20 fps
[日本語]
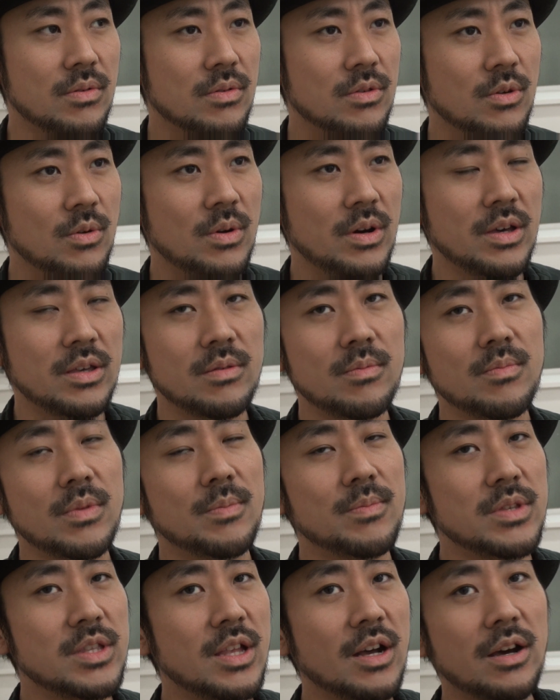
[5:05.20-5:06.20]
あの弱い、ま
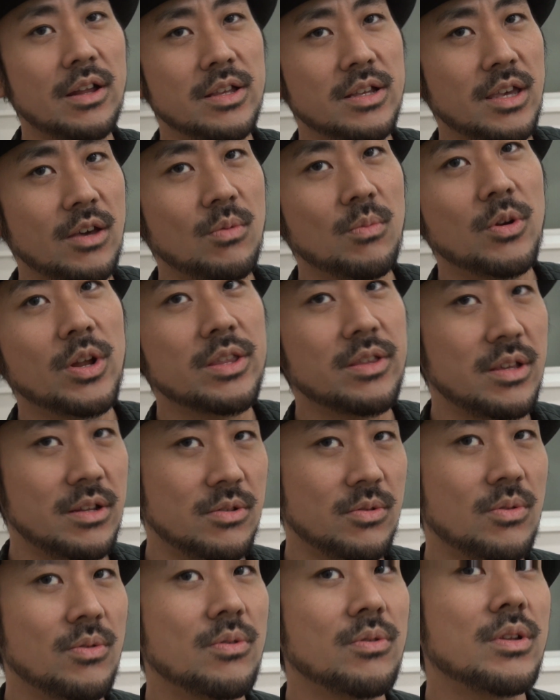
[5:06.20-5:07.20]
あ、みんなから意見をもらってい
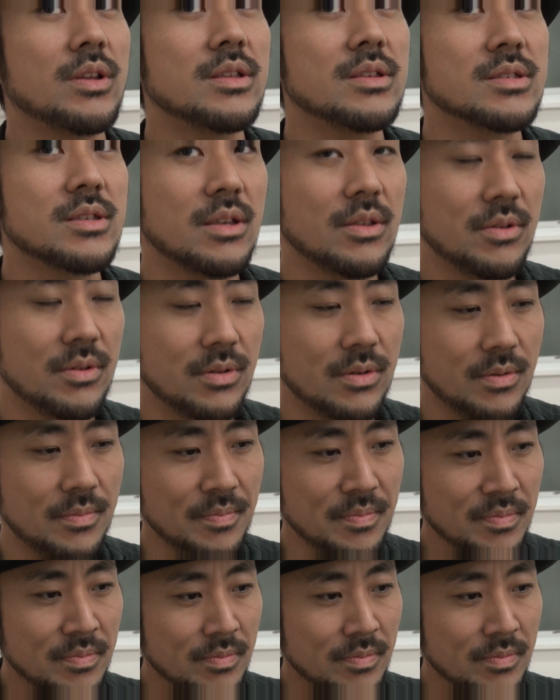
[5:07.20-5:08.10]
るところなんですけど